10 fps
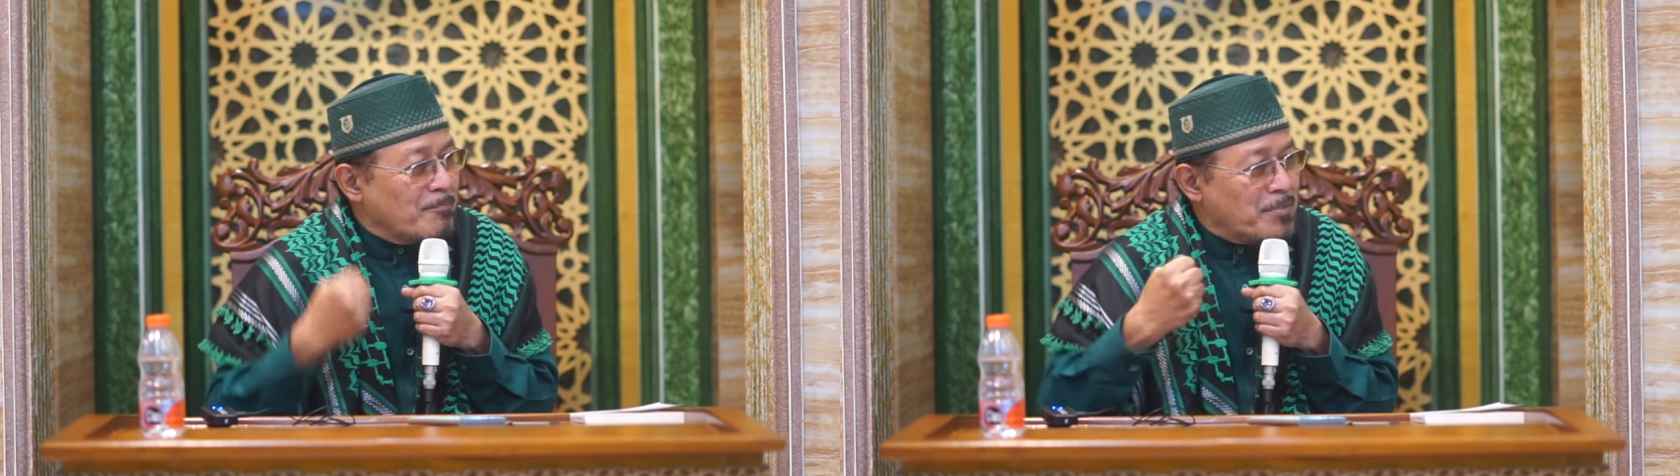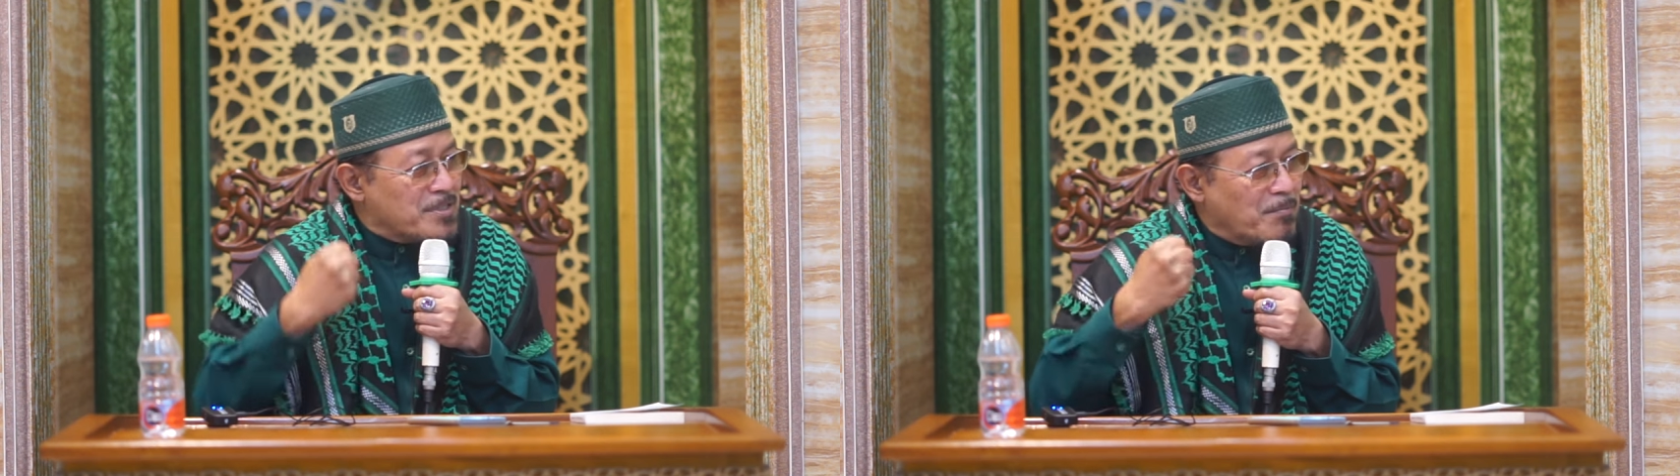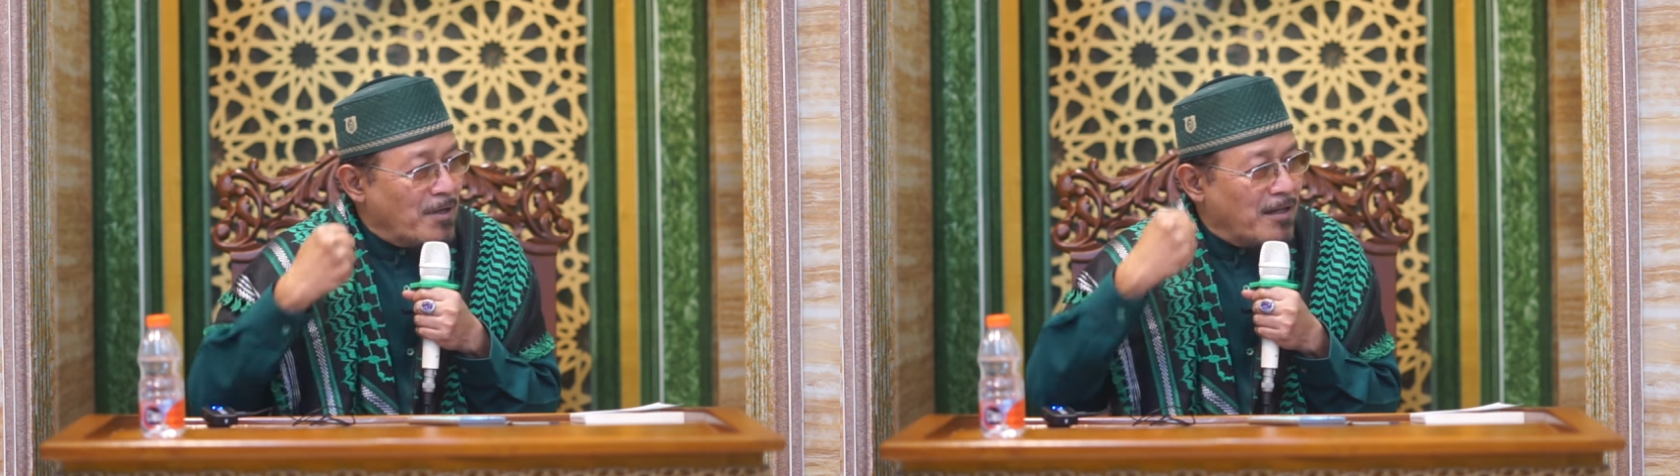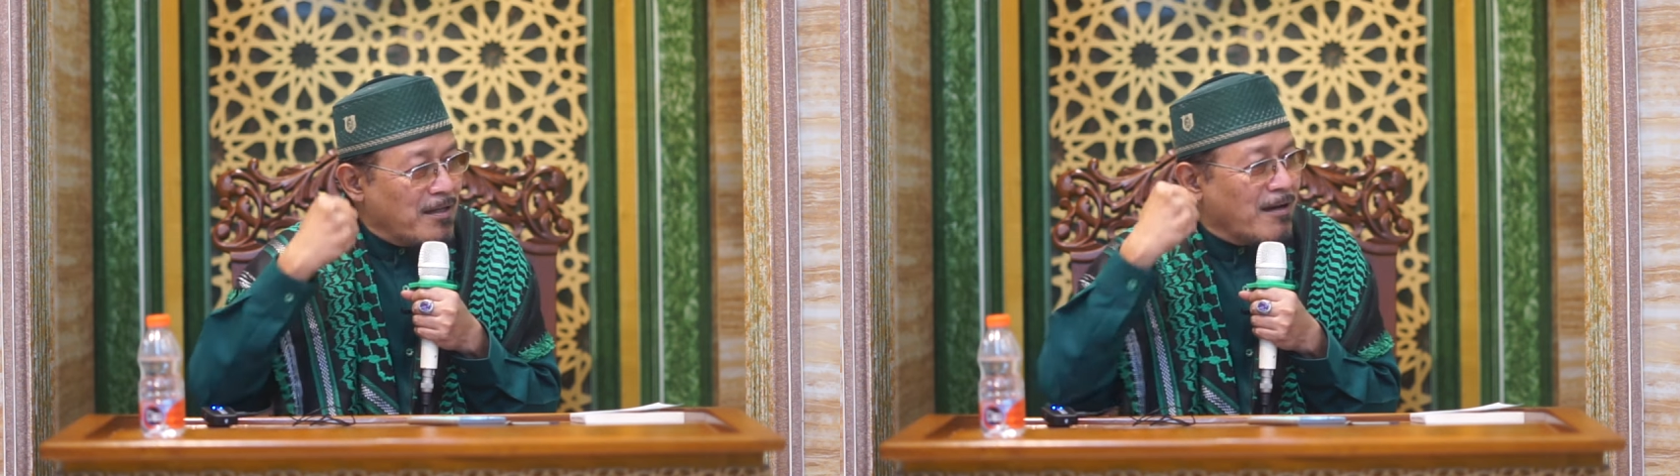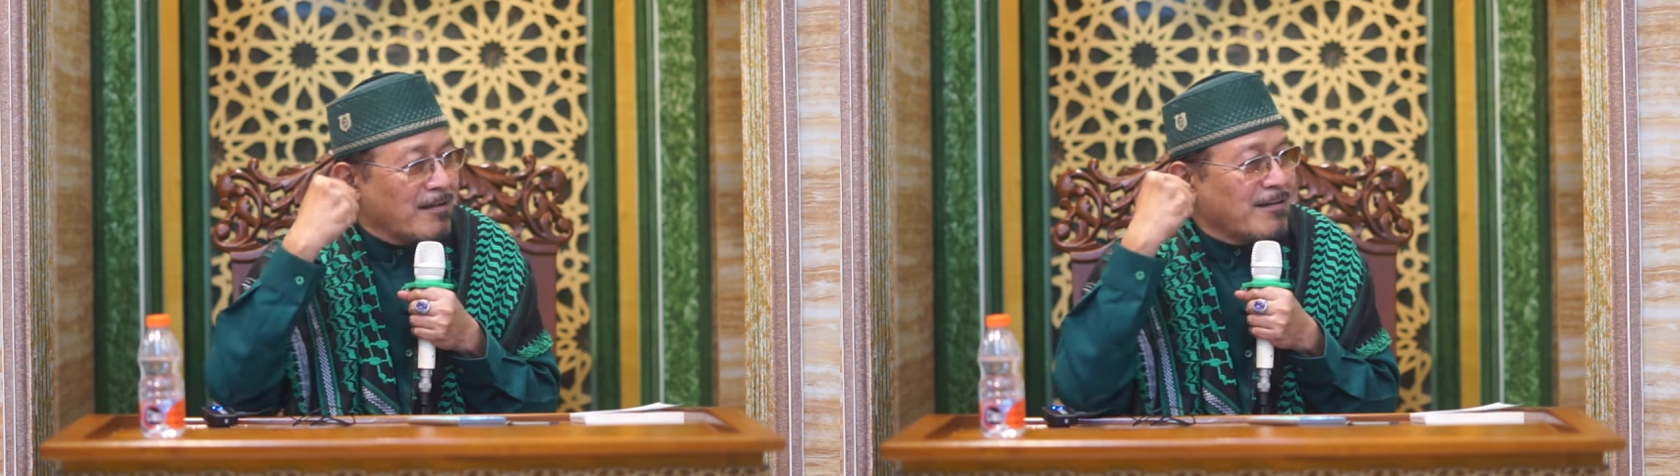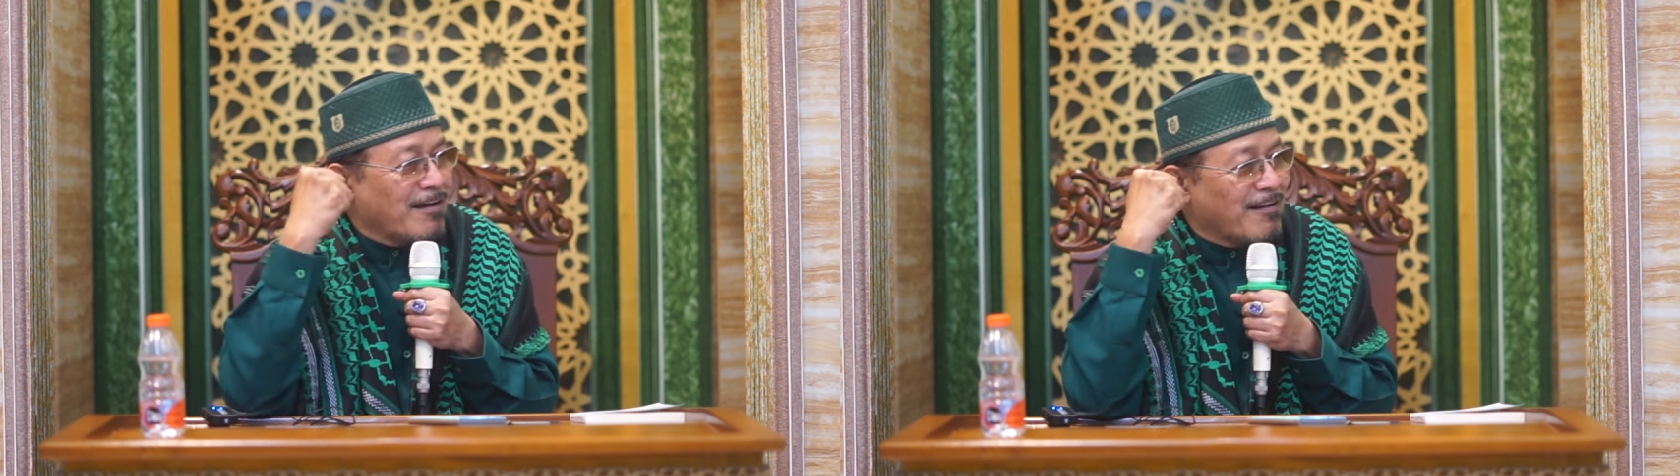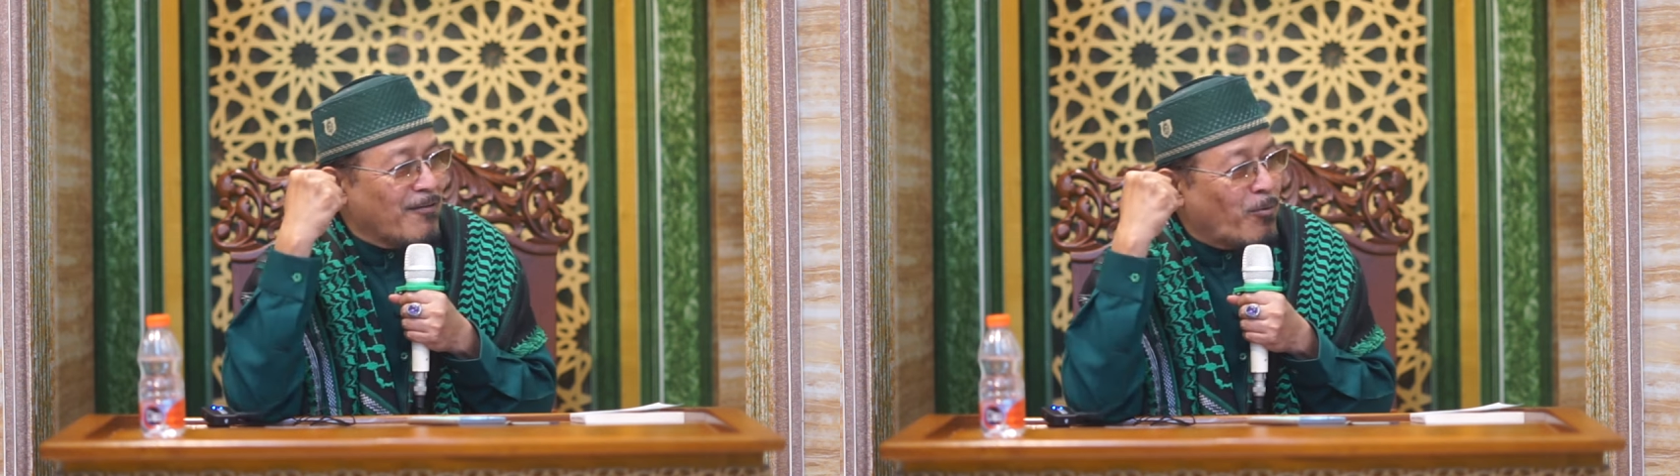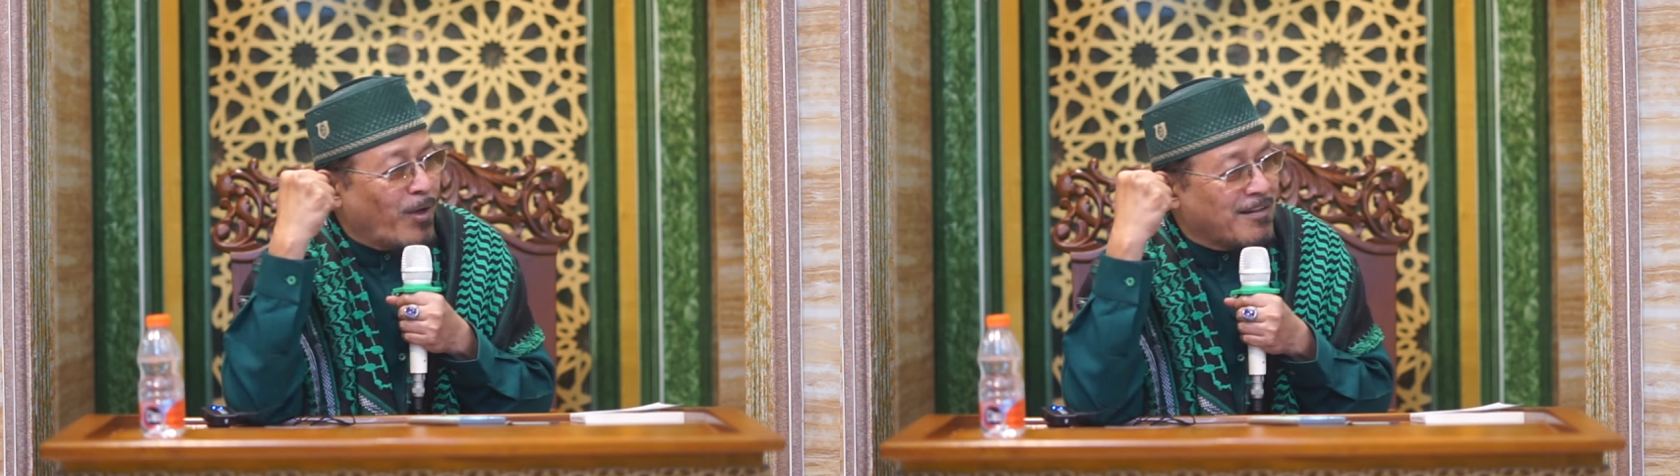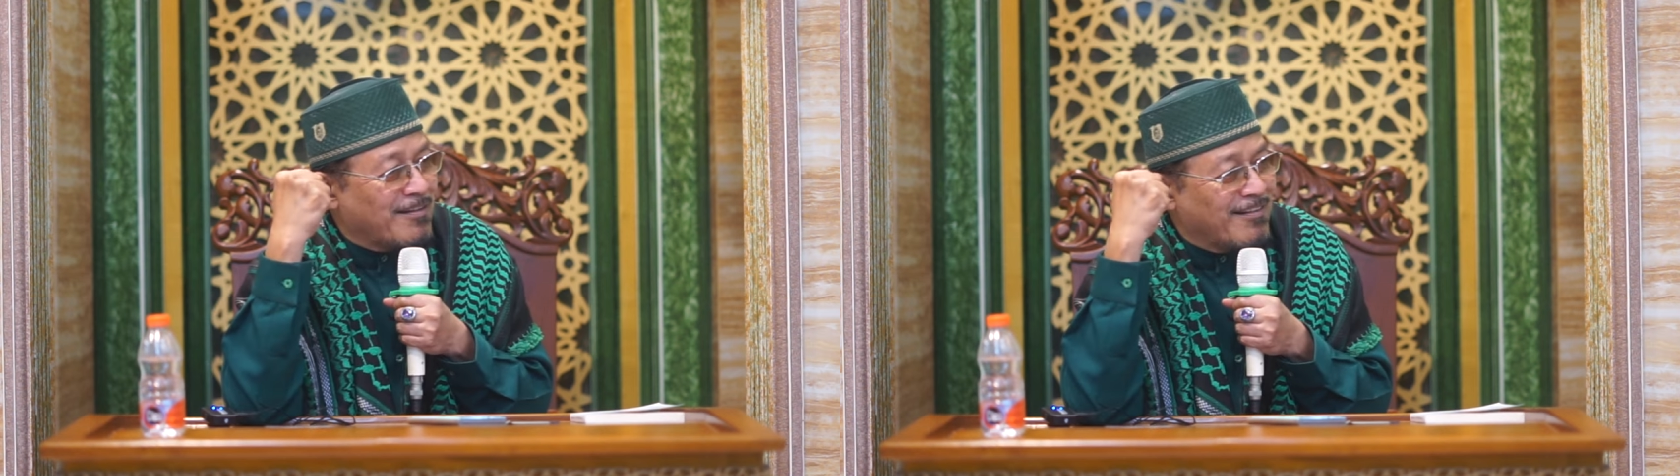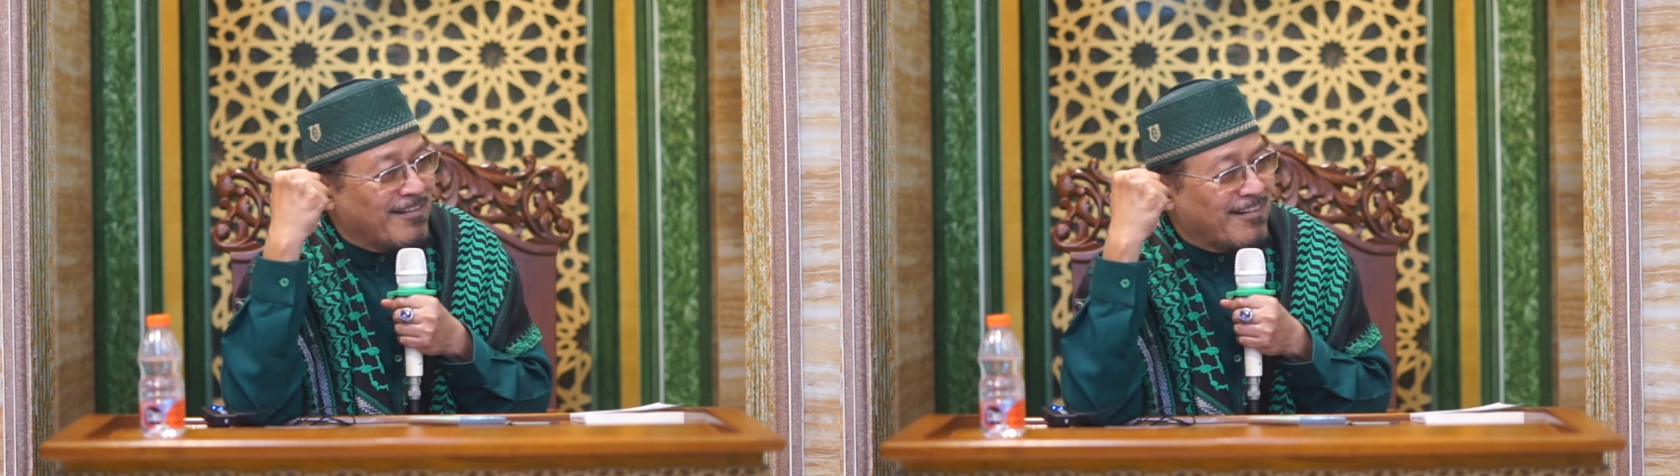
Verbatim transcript: Bismillahnya yang kuat